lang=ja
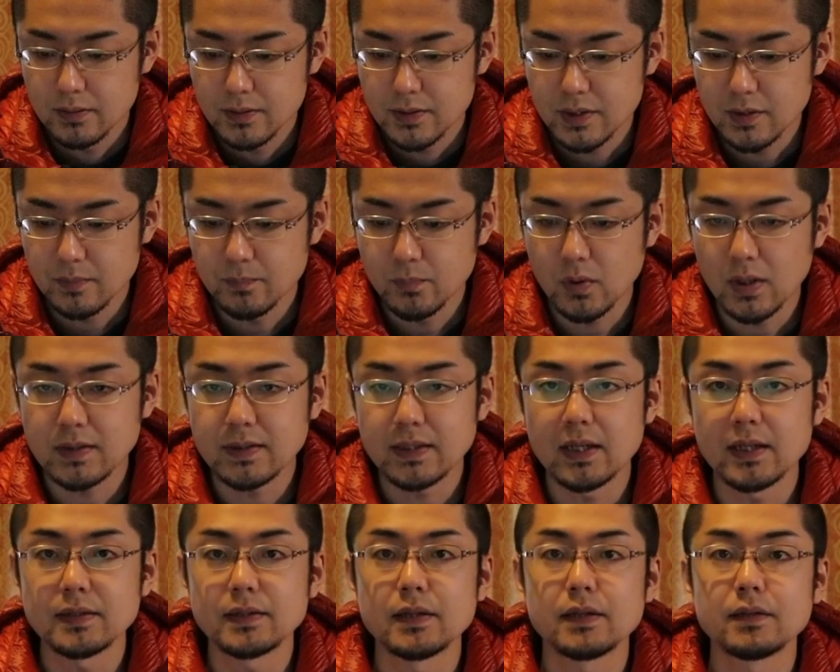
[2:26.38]
尻尾が
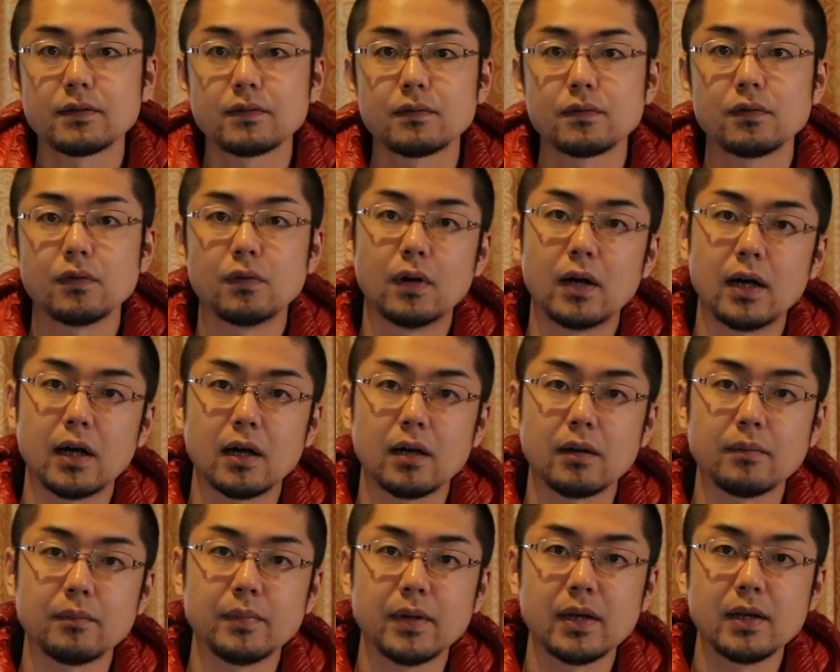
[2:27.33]
再生するの
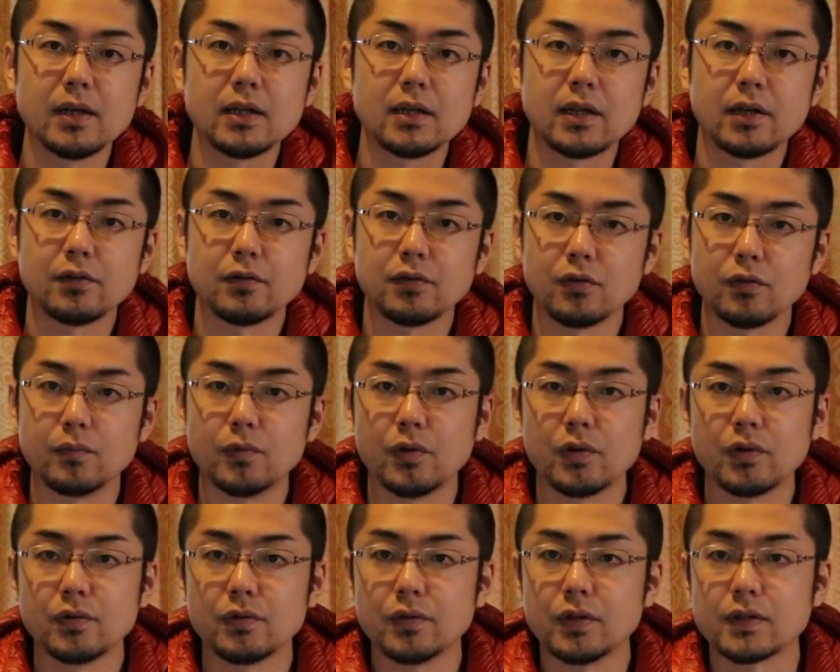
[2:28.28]
は便利なように
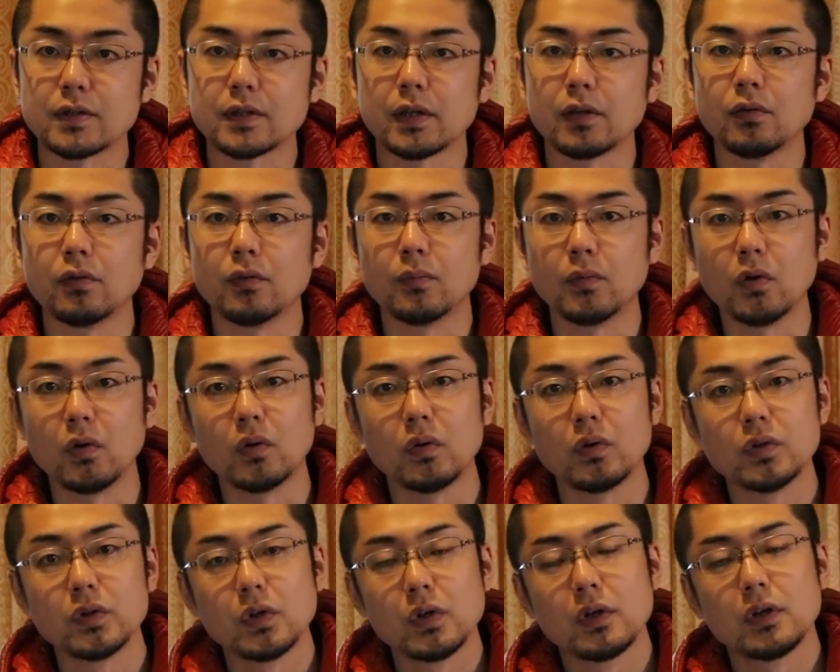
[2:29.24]
思えるんですけども
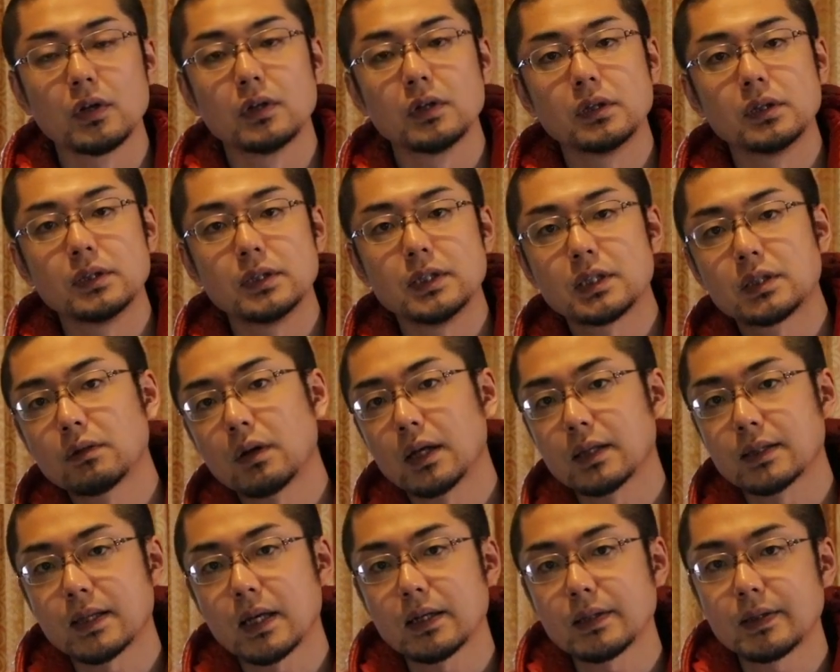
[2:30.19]
実
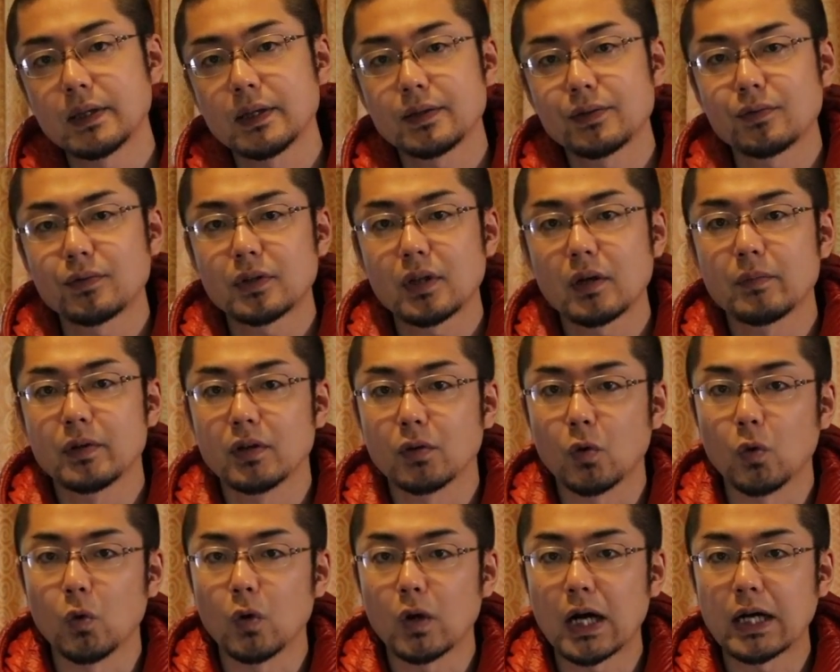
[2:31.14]
は再生するために
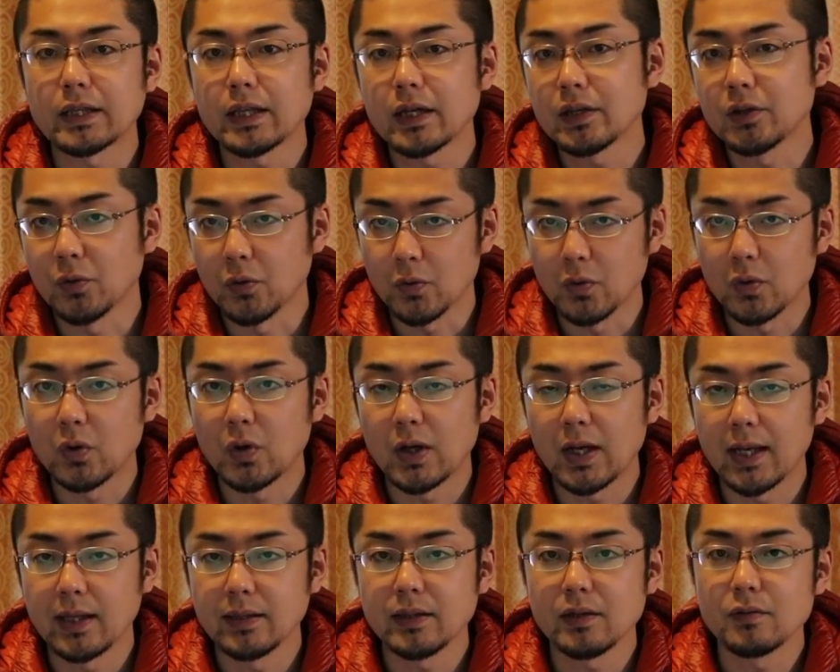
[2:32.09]
こうかなりの
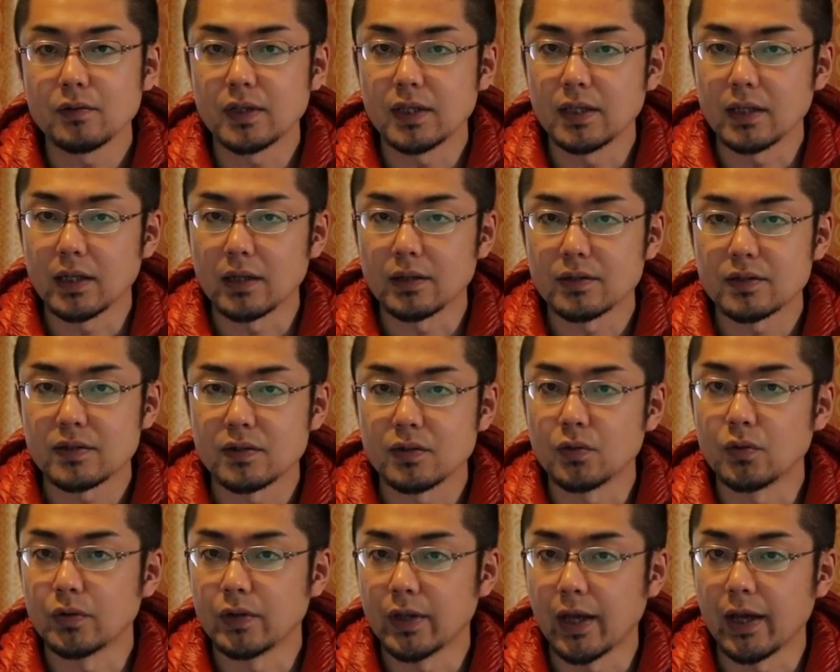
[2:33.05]
エネルギーが必
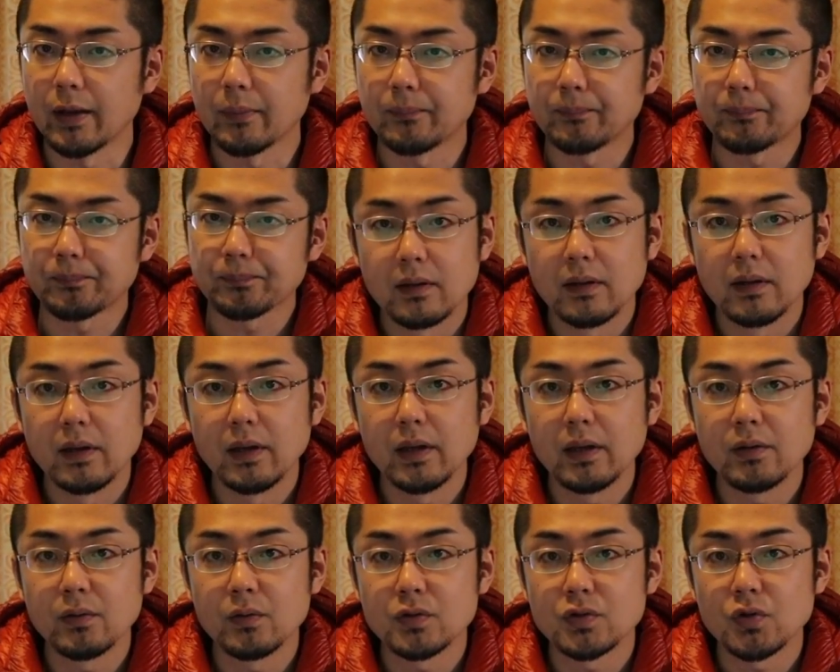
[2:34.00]
要で
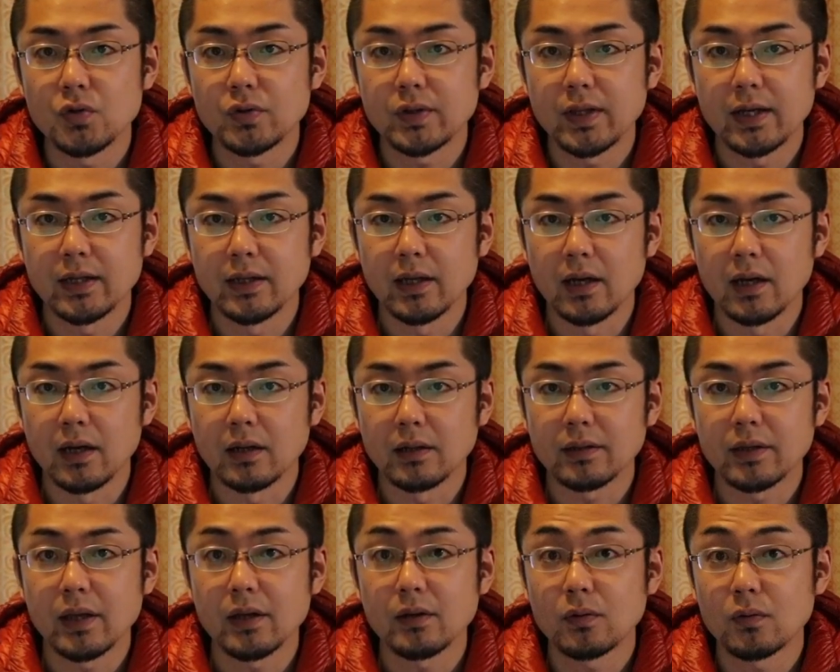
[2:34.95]
栄養状態や
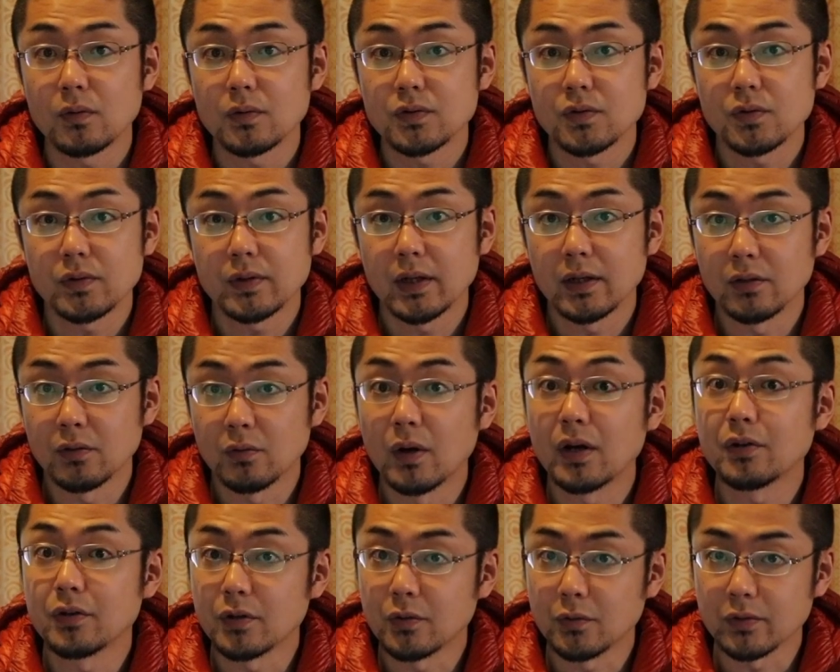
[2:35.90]
健康状態の
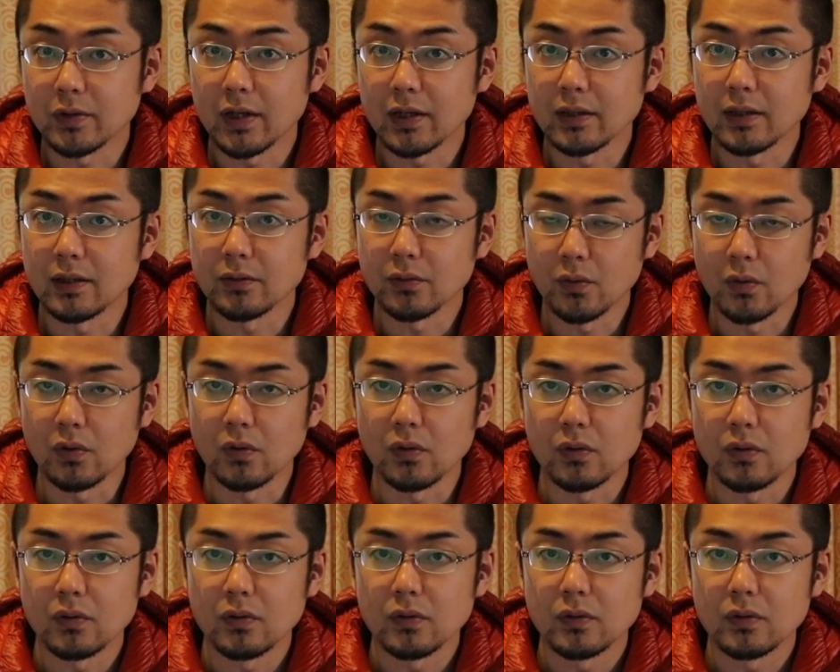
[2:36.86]
悪い個体だと